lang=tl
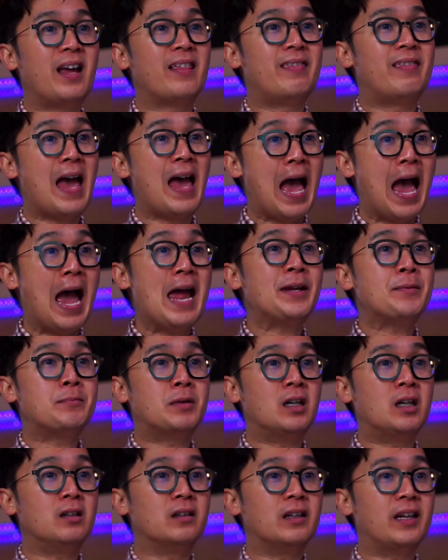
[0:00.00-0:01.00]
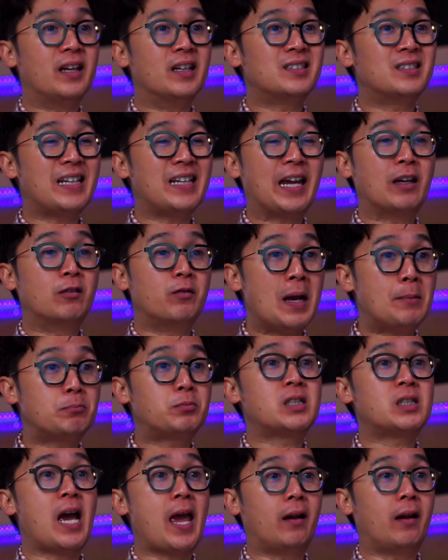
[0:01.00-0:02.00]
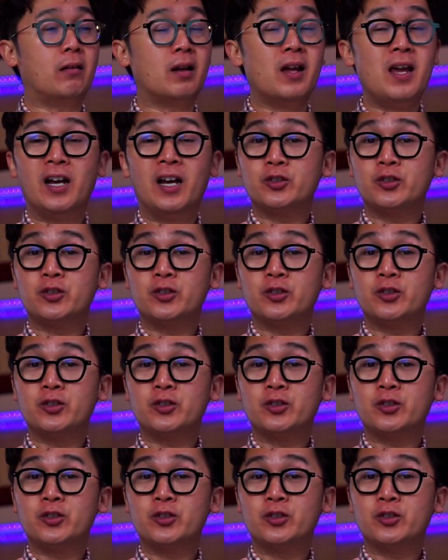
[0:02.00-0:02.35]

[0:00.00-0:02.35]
the animal is a reptile.